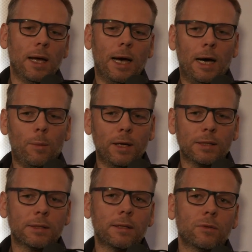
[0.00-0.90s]
Aber
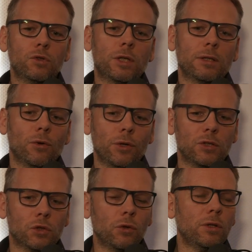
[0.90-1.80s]
es ist natürlich Stand
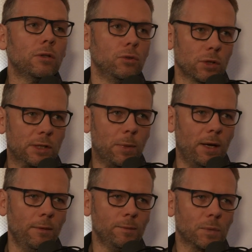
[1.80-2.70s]
heute schon
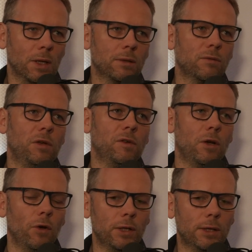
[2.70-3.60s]
nutzbar. Also Viva
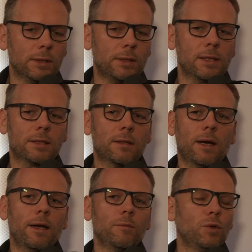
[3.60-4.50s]
Learning ist jetzt
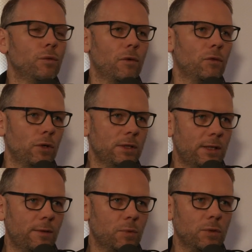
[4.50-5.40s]
kein Proof of
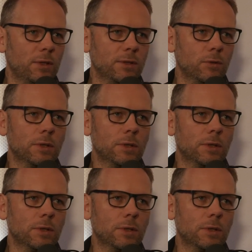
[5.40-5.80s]
Concept oder so.